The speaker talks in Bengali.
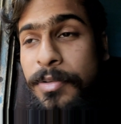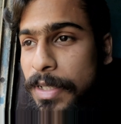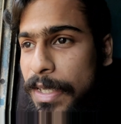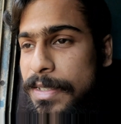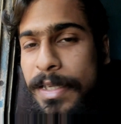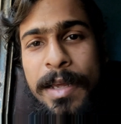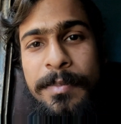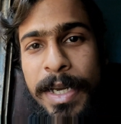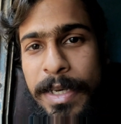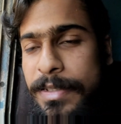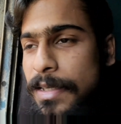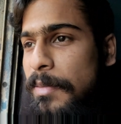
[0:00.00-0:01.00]
কোথায় ছিলাম
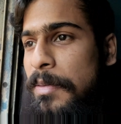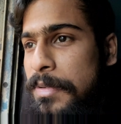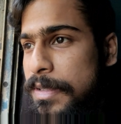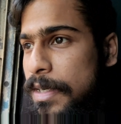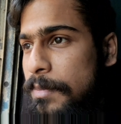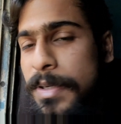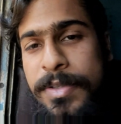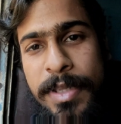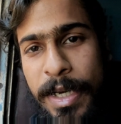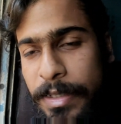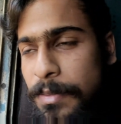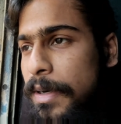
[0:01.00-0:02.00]
দাঁড়িয়ে ছিলাম না ছিলাম কিছুই
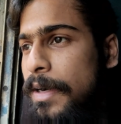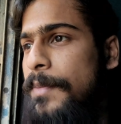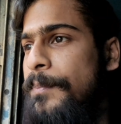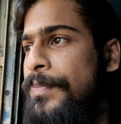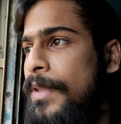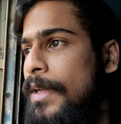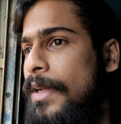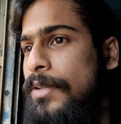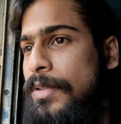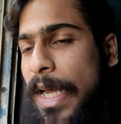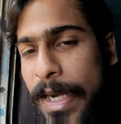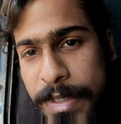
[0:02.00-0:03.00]
দেখাতে পারেন
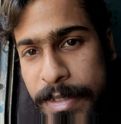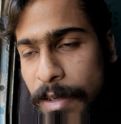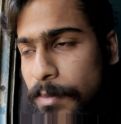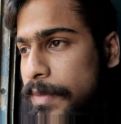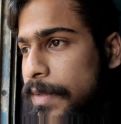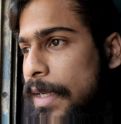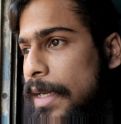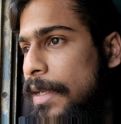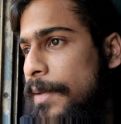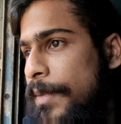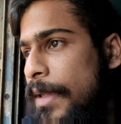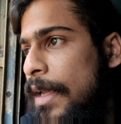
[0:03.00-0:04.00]
দাঁড়িয়ে ছিলাম বেসিক্যালি
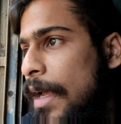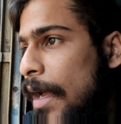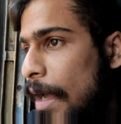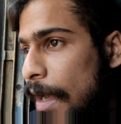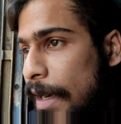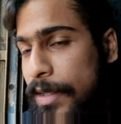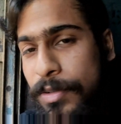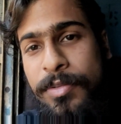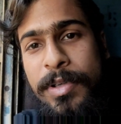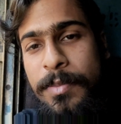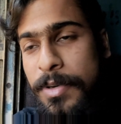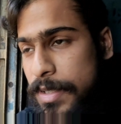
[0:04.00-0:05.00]
আর
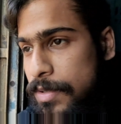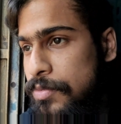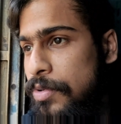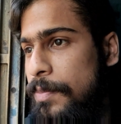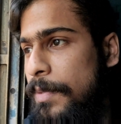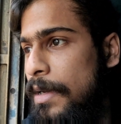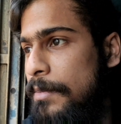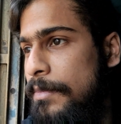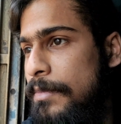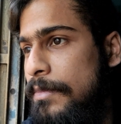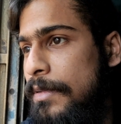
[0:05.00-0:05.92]
এতক্ষণে বসার সুযোগ পেলাম